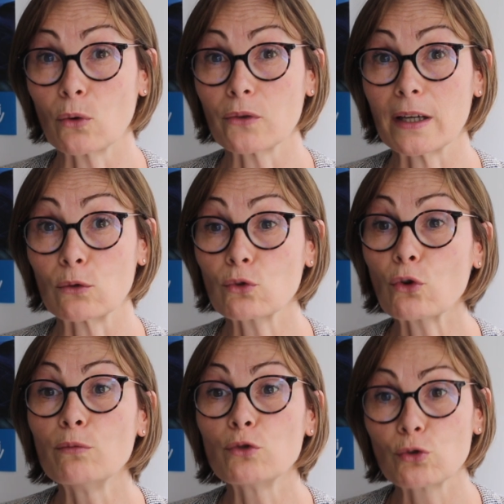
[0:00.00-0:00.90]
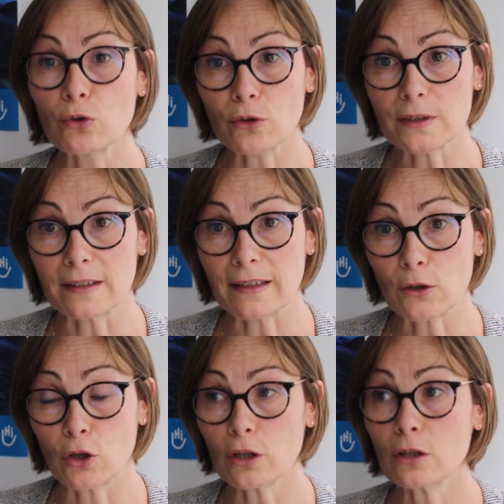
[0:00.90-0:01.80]
On a d'autres mesures dans cet
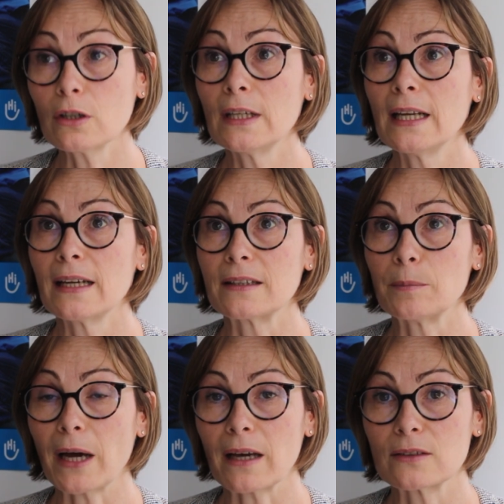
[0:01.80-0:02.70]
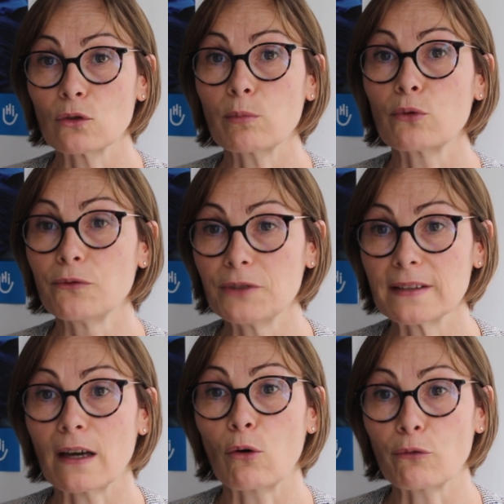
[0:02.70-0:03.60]
accord qui, par exemple,
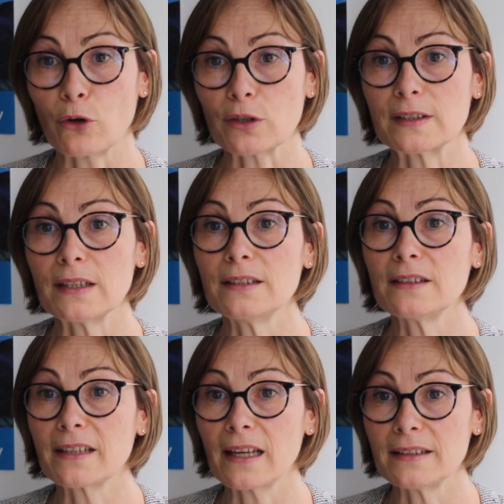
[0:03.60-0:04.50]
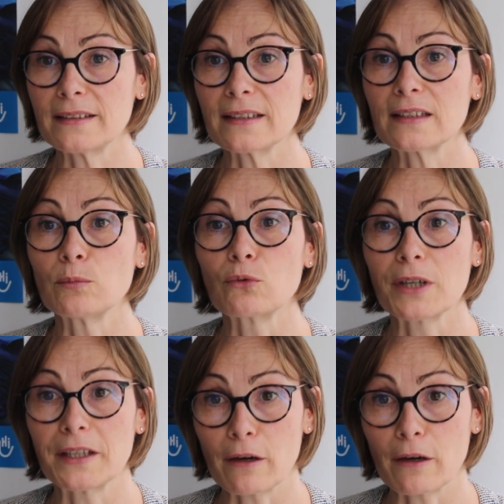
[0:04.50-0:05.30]
visent à renforcer l'inégalité qui pourrait